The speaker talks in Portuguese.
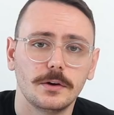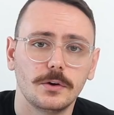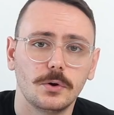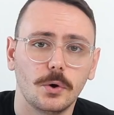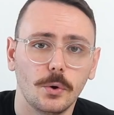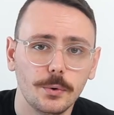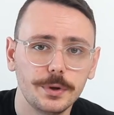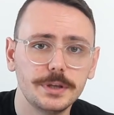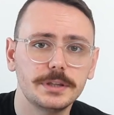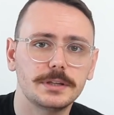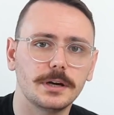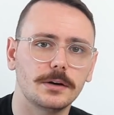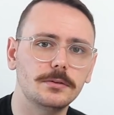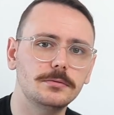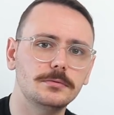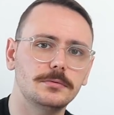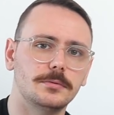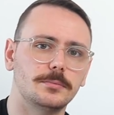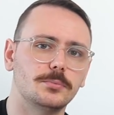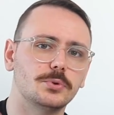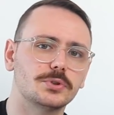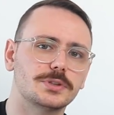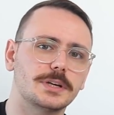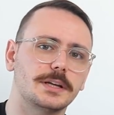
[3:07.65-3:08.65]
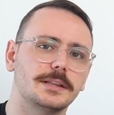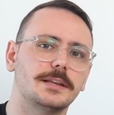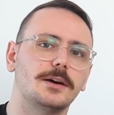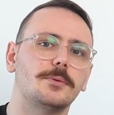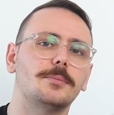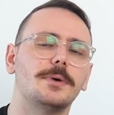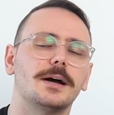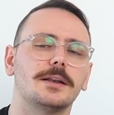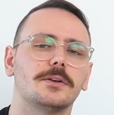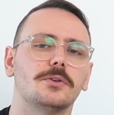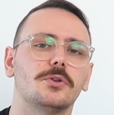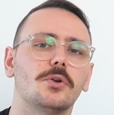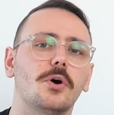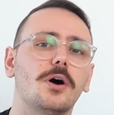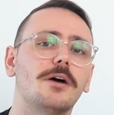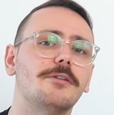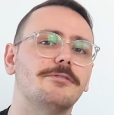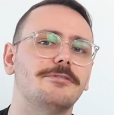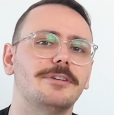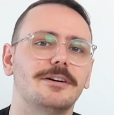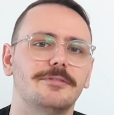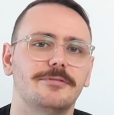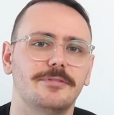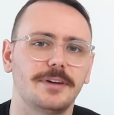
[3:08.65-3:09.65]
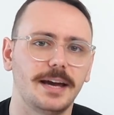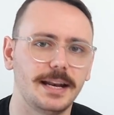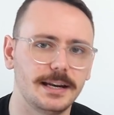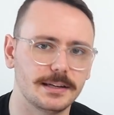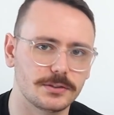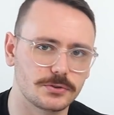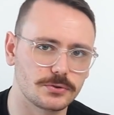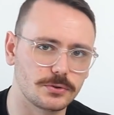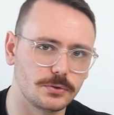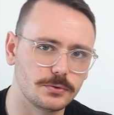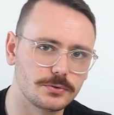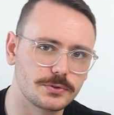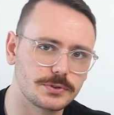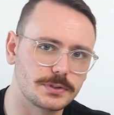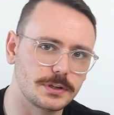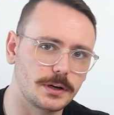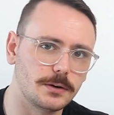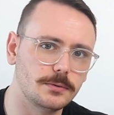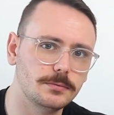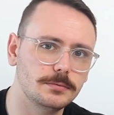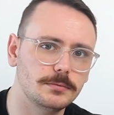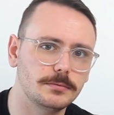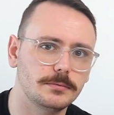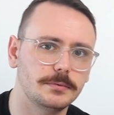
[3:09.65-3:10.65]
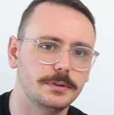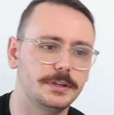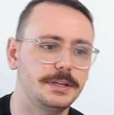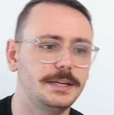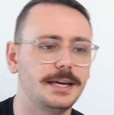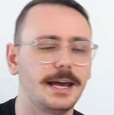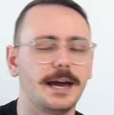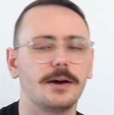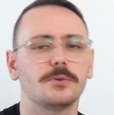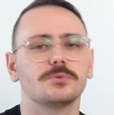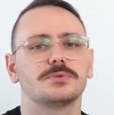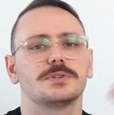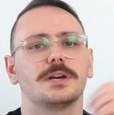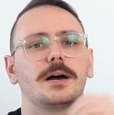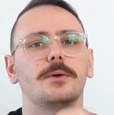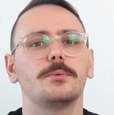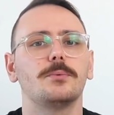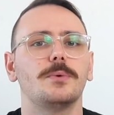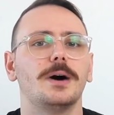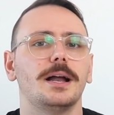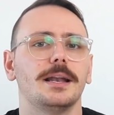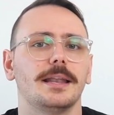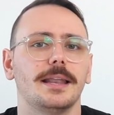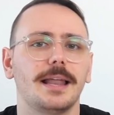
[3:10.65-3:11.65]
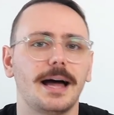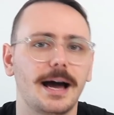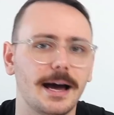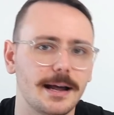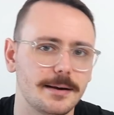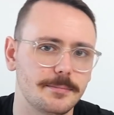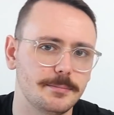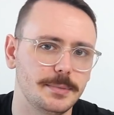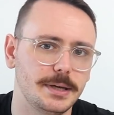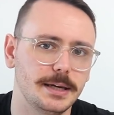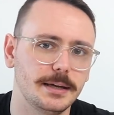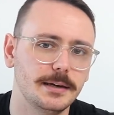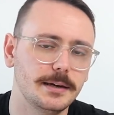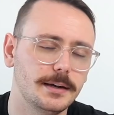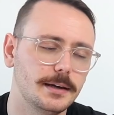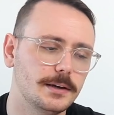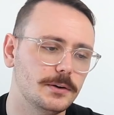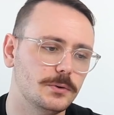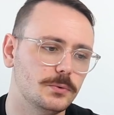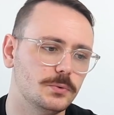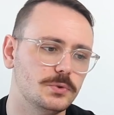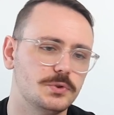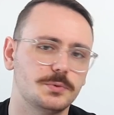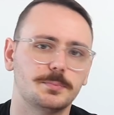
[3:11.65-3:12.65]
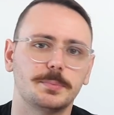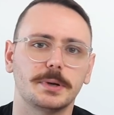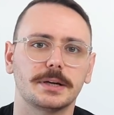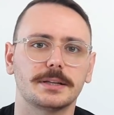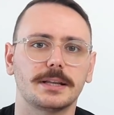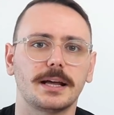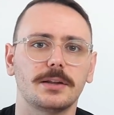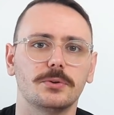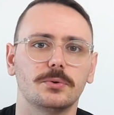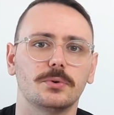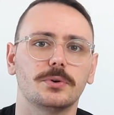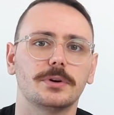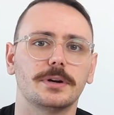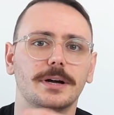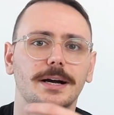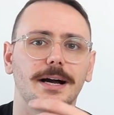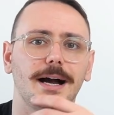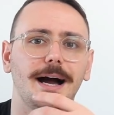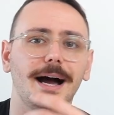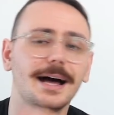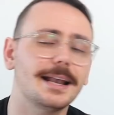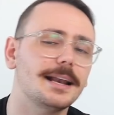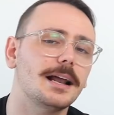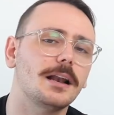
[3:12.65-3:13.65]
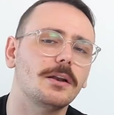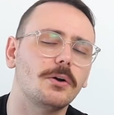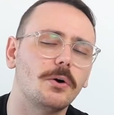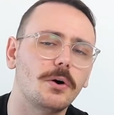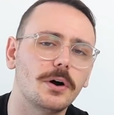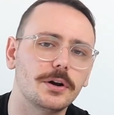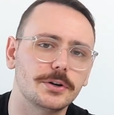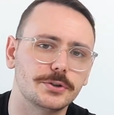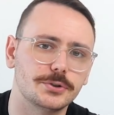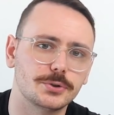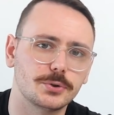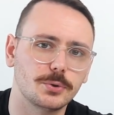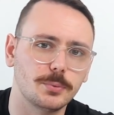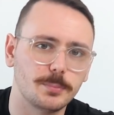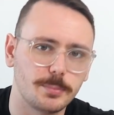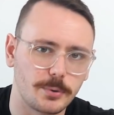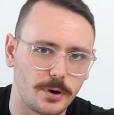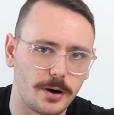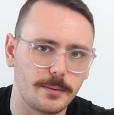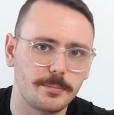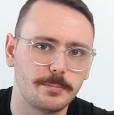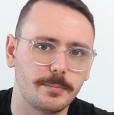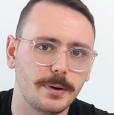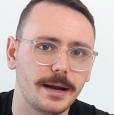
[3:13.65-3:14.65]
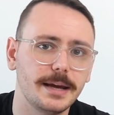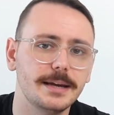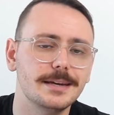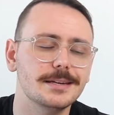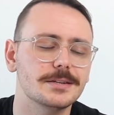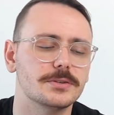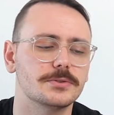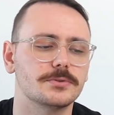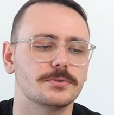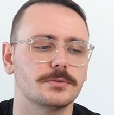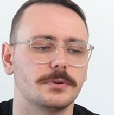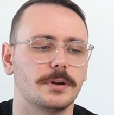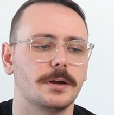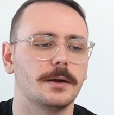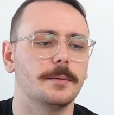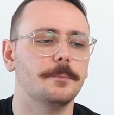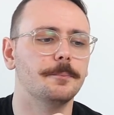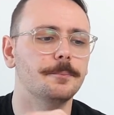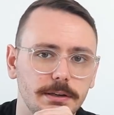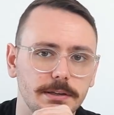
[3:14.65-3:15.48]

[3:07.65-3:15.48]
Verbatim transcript: Ou então, busca até uma nova velha solução, que é usar um alarme, um despertador analógico próprio para isso. Né?